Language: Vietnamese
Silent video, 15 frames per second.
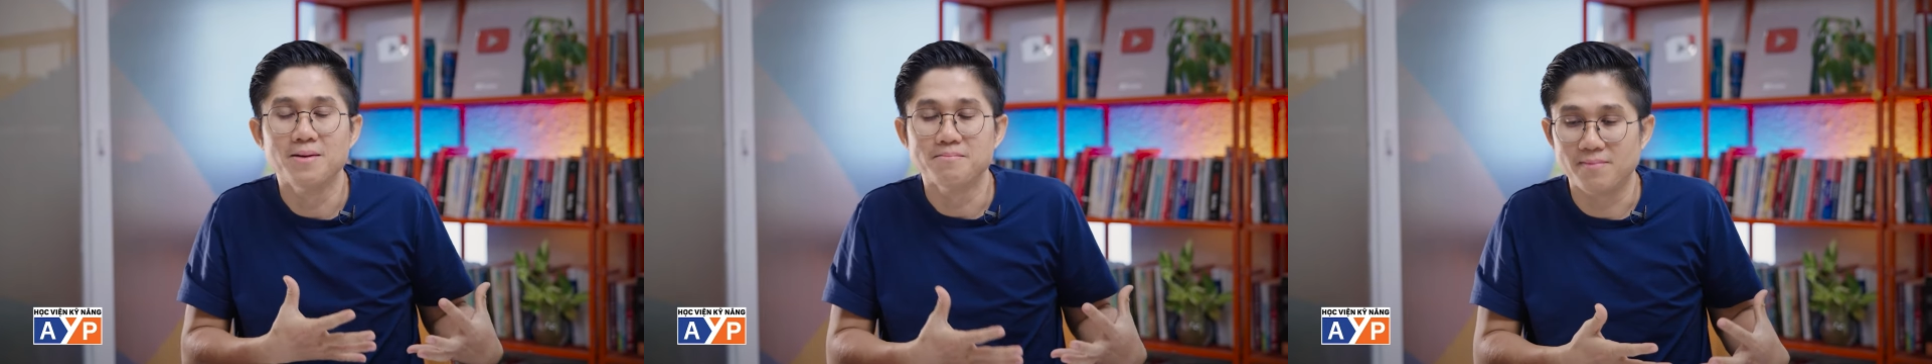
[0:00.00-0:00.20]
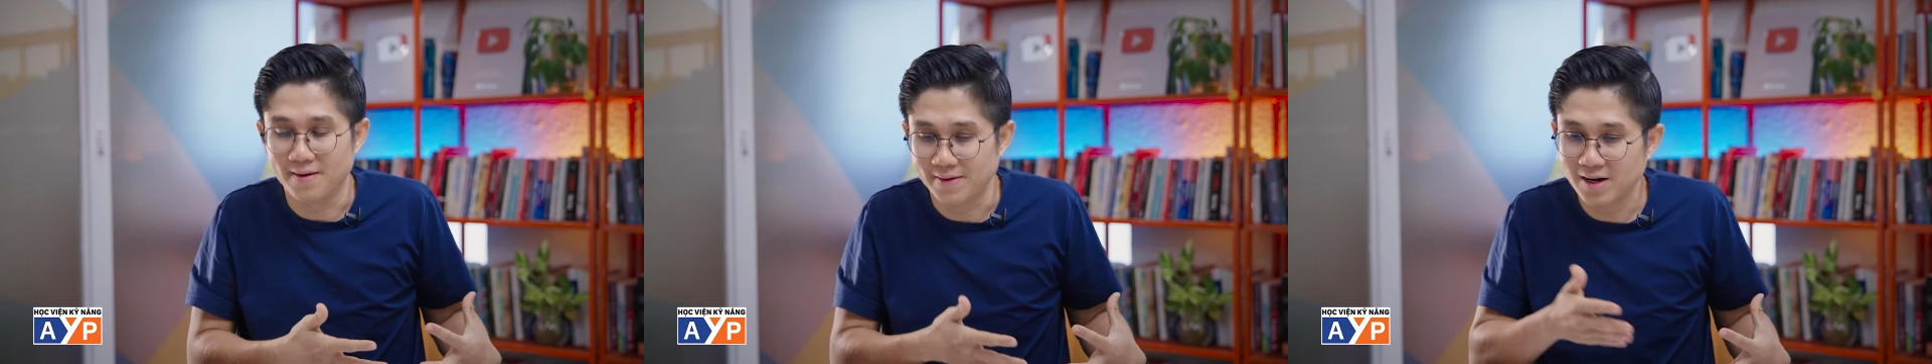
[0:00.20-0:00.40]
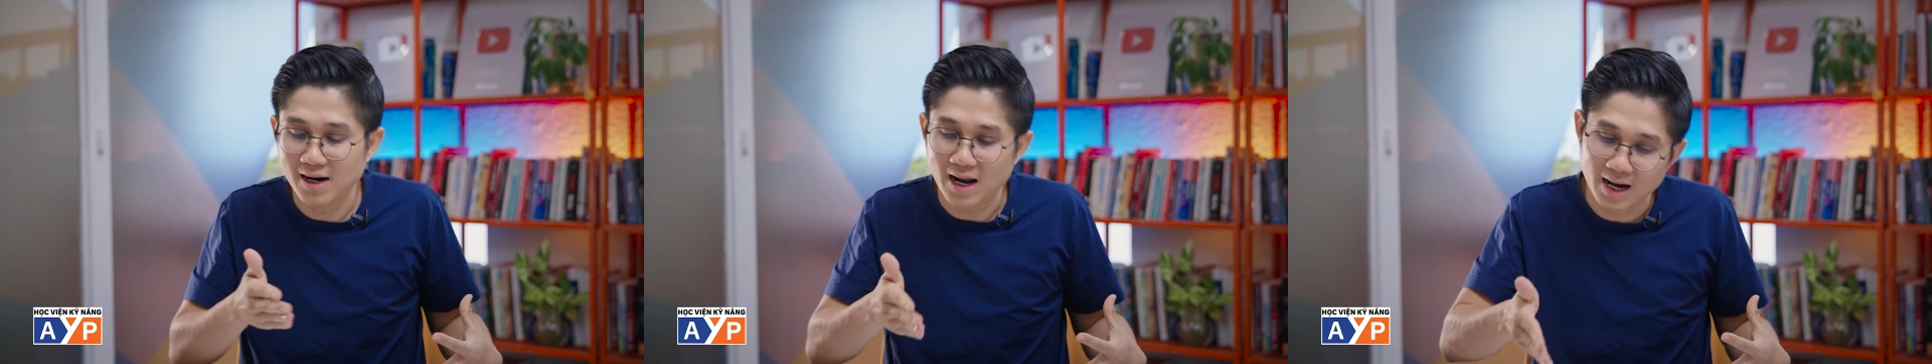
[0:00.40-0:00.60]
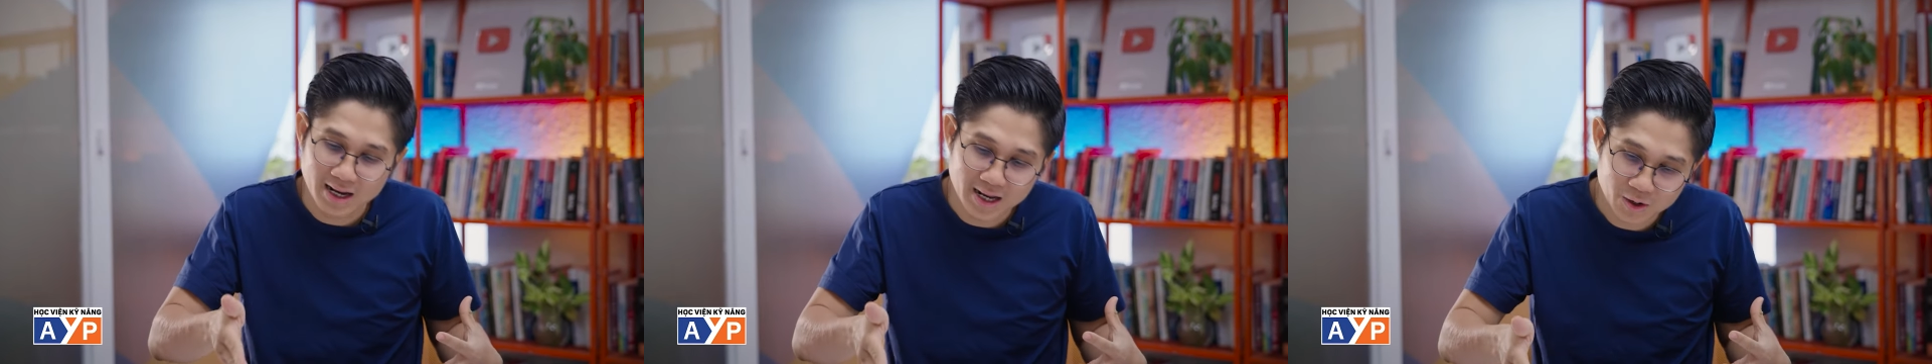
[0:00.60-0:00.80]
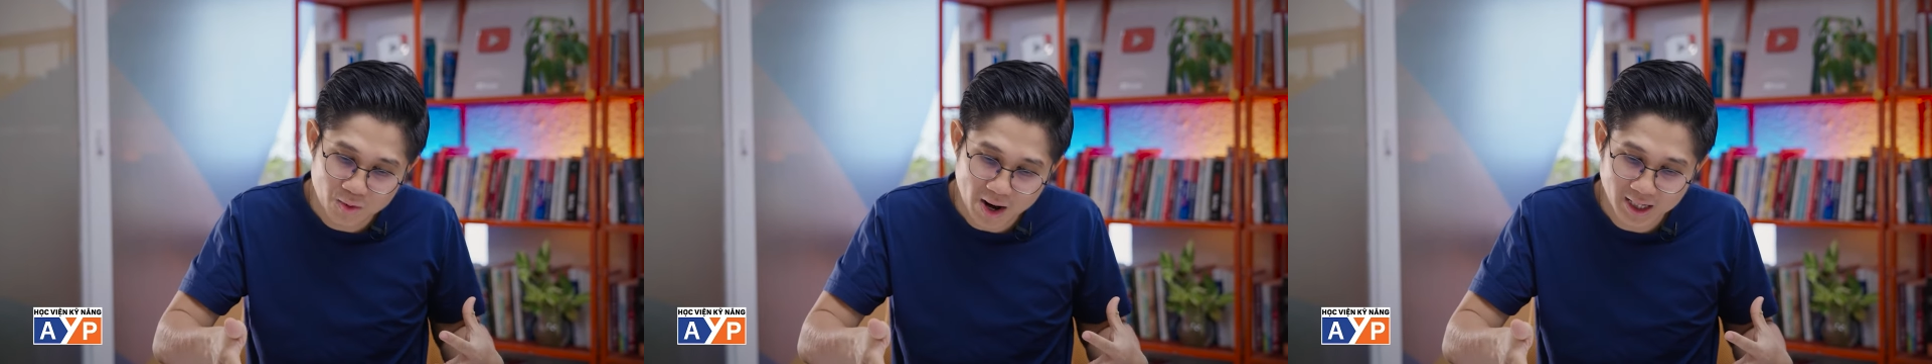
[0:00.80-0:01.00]
Và nó lại
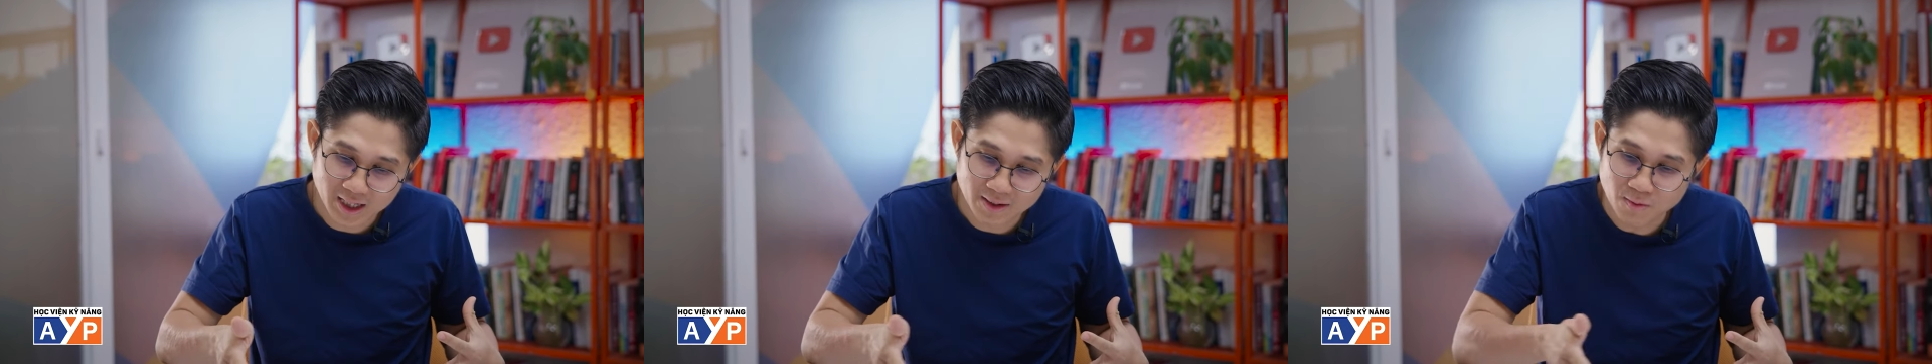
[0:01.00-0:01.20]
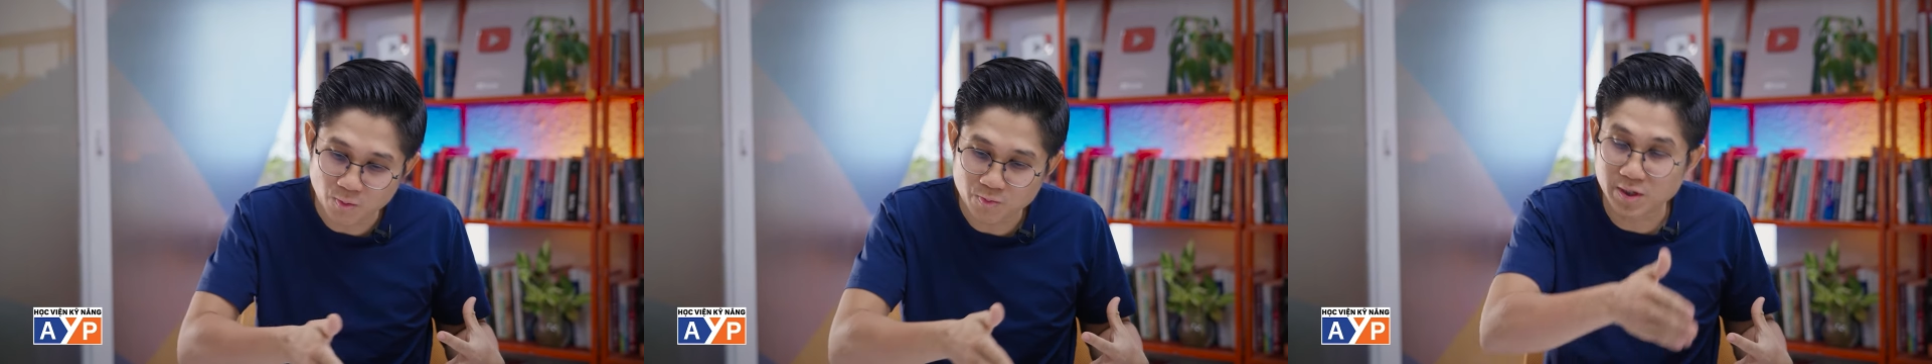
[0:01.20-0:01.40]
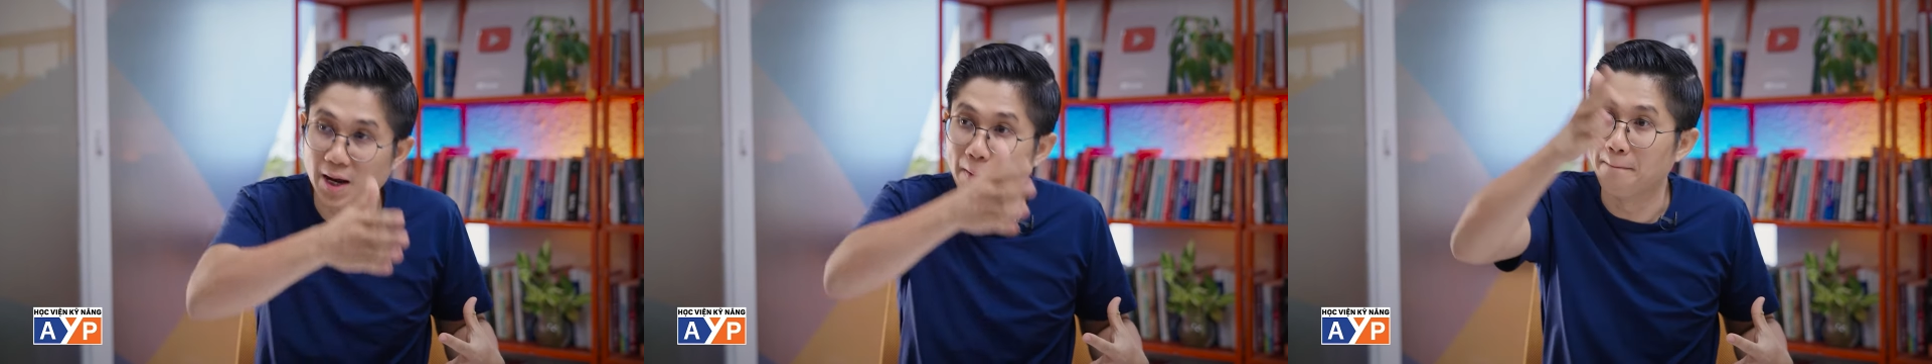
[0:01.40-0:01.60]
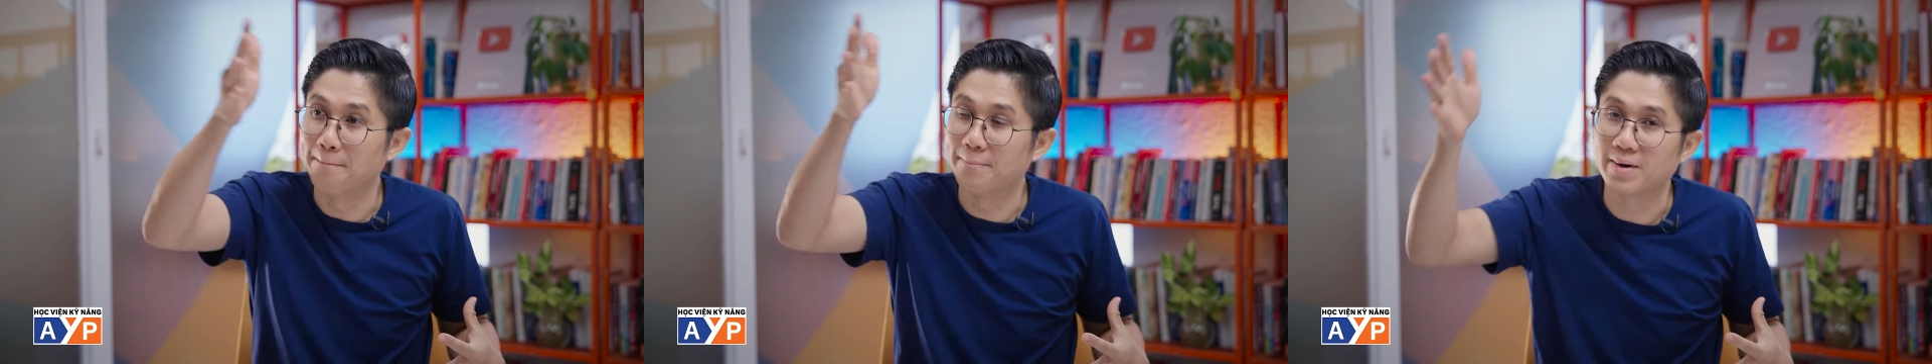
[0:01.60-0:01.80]
liên quan tới một chùm